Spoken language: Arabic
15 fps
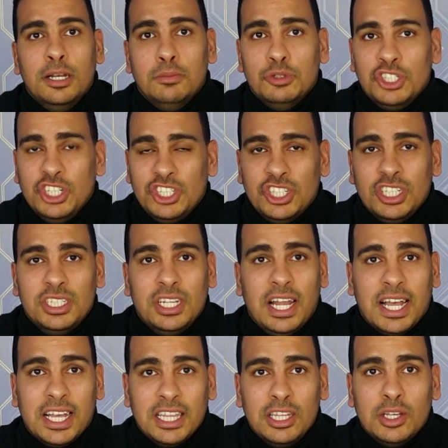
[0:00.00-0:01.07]
البوزيشن
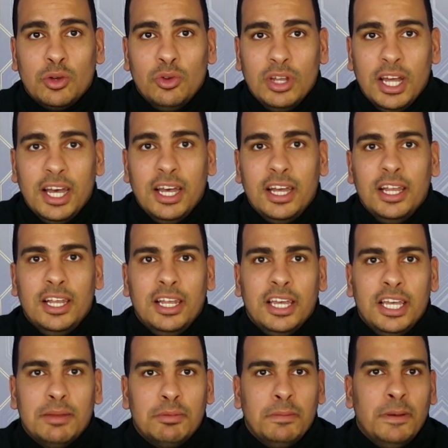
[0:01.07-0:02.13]
الحاجات دي كلها اللي
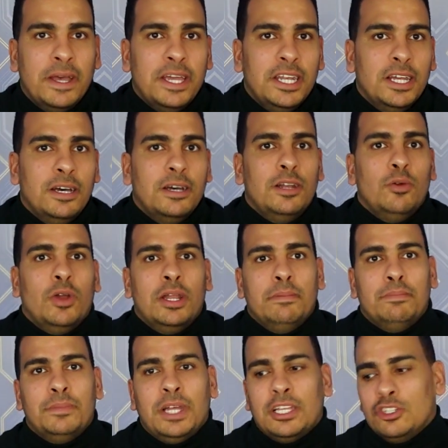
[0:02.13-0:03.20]
هي بتبقى هنا الولد
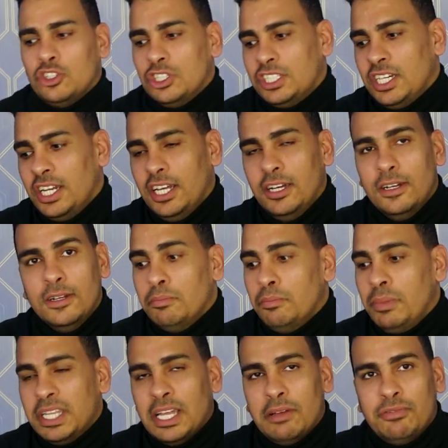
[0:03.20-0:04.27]
تحت 11 سنه
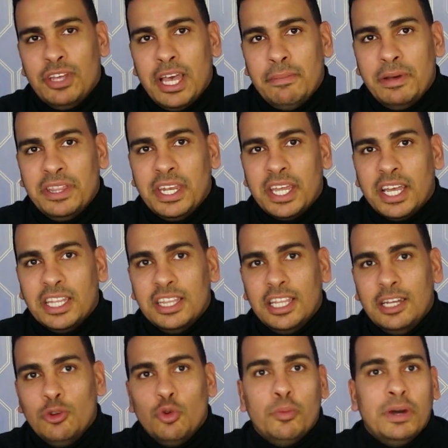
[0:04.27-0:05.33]
بدا فيها بدري
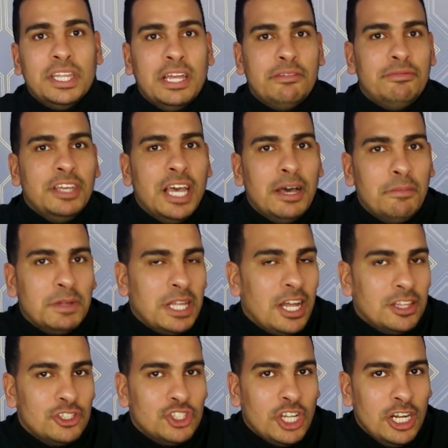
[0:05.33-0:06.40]
جدا وبدا فيها ما
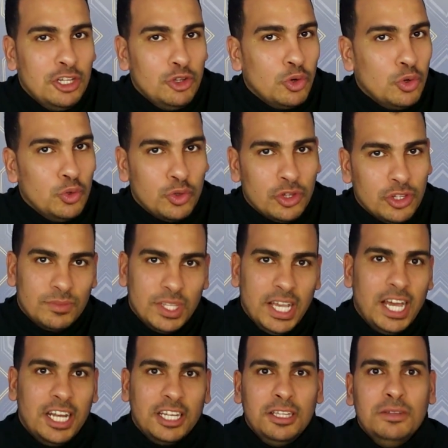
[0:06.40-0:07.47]
اتحطش عليه ضغوط
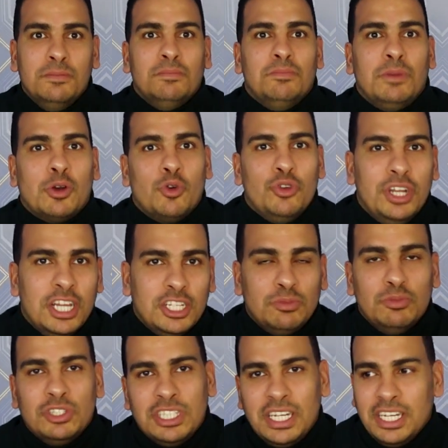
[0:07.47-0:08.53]
يعني ما كناش
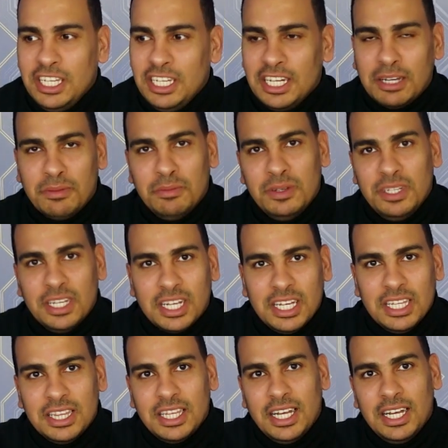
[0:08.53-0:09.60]
مستنيينك انك
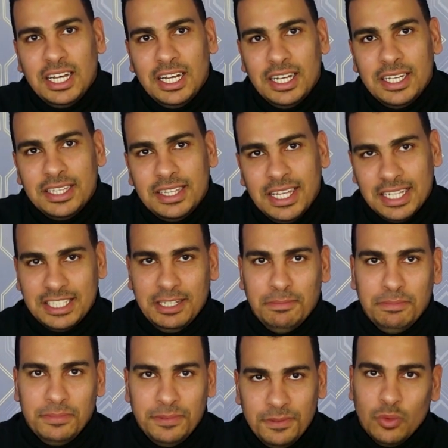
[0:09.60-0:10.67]
انت
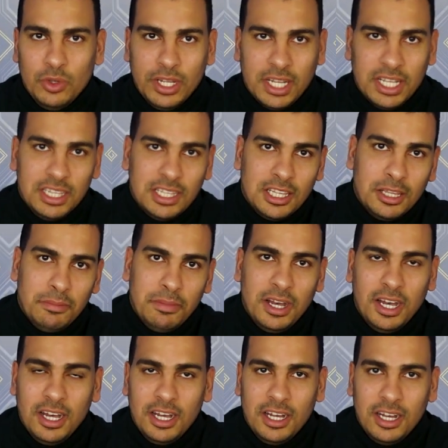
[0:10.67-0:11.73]
تكسب وانك انت
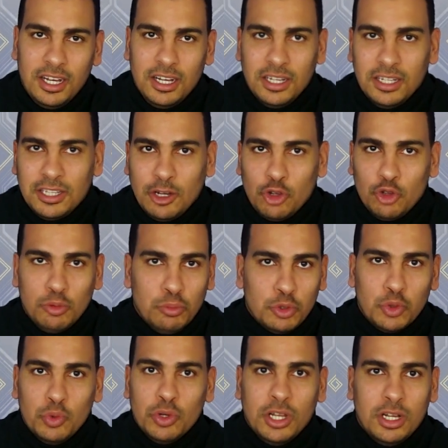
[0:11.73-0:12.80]
تبقى تاخد
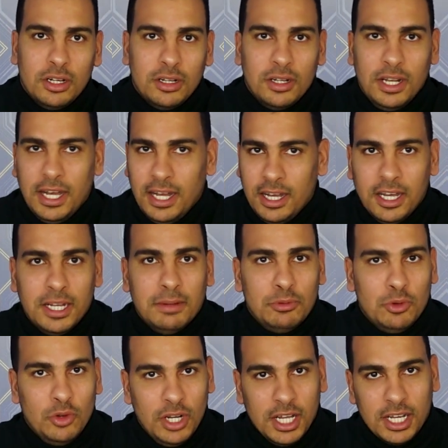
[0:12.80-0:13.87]
البطوله لا احنا
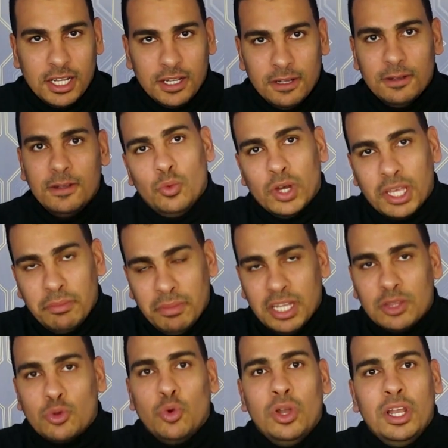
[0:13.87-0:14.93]
بنقول لك
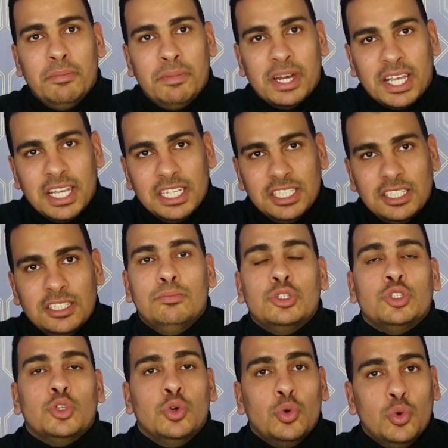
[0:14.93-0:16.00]
واجبات كل مركز
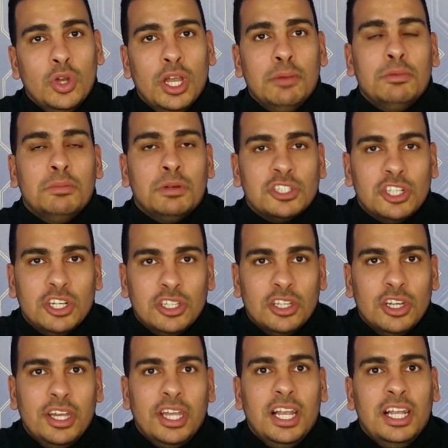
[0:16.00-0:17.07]
بسهوله
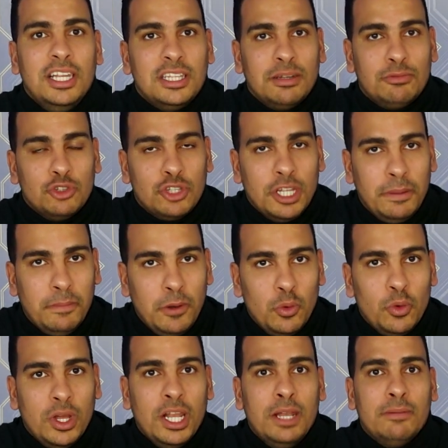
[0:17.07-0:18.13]
ببساطه ايه اللي انت المفروض
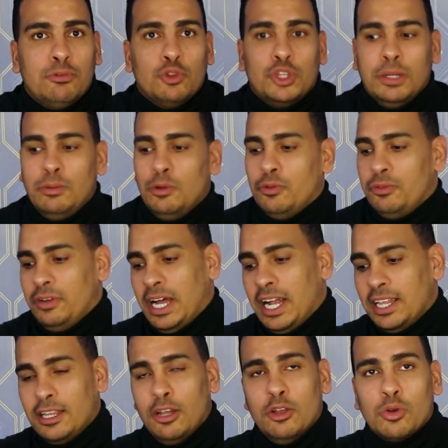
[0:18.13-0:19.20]
تعمله ايه اللي المفروض تعمله في
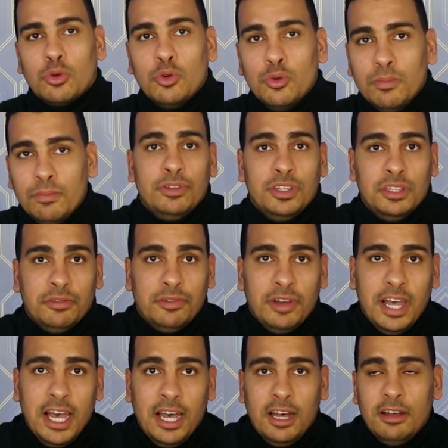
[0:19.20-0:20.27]
حاله الهجوم في
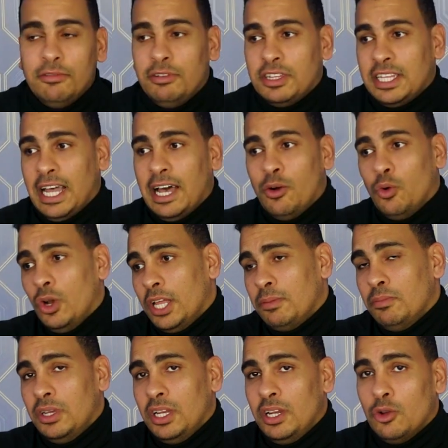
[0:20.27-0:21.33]
الدفاع في التحولات
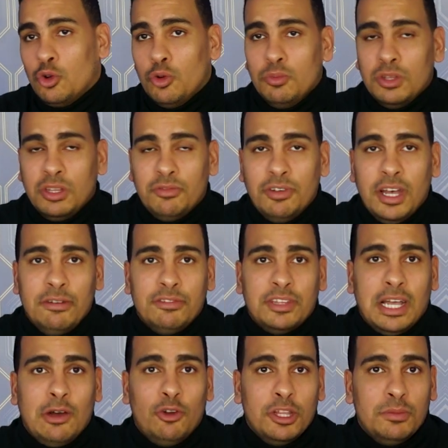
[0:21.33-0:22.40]
من الهجوم للدفاع في
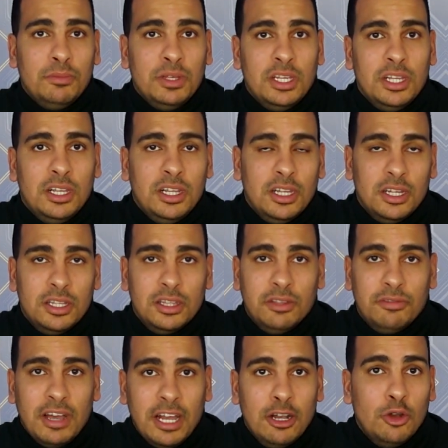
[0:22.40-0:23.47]
التحولات من
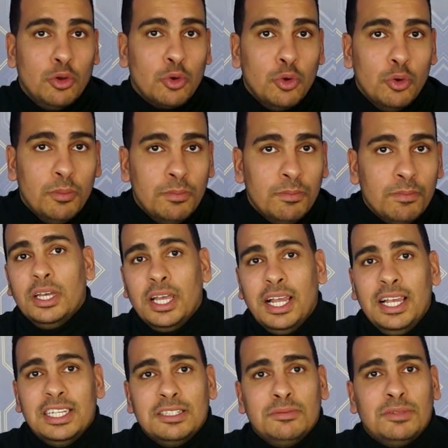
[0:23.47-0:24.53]
الدفاع للهجوم ايه اللي
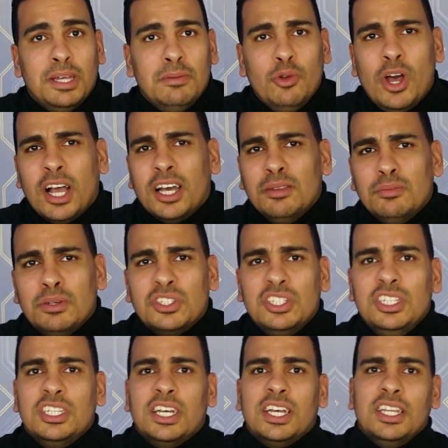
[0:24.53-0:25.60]
لازم تعمله حاجات
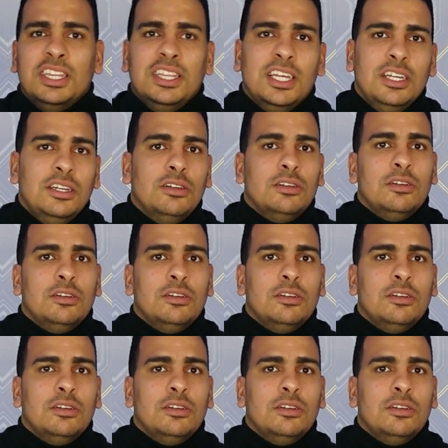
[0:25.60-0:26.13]
بسيطه جدا